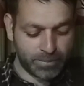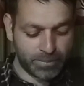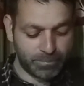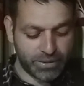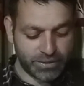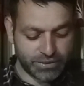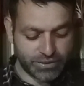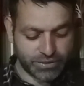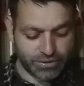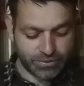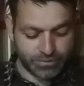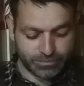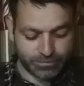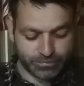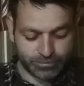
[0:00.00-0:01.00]
ब्रिटिश
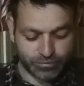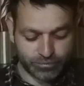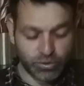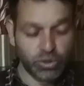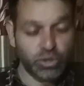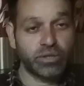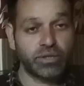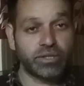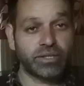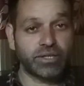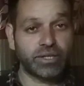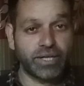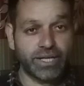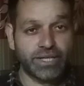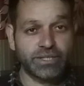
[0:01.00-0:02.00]
द
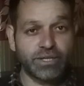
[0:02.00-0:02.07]
करेक्ट